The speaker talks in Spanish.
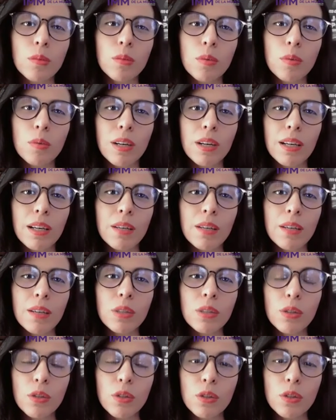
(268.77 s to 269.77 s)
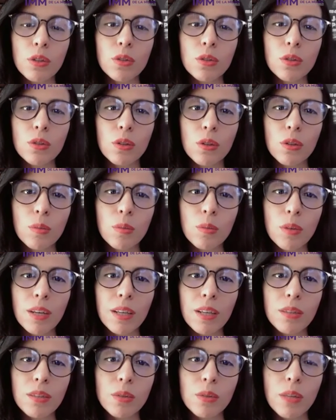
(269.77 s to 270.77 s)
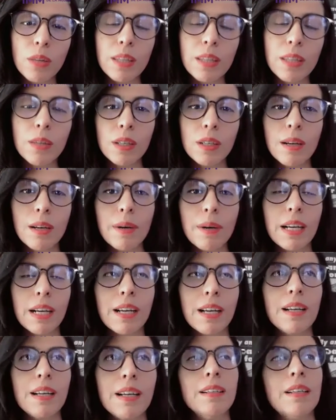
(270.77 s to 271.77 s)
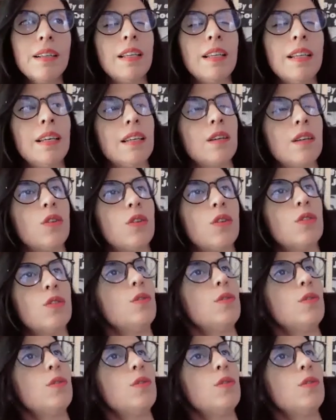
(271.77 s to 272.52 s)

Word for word: por la, un recorrido sonoro por la ciudad de Cuernavaca, con una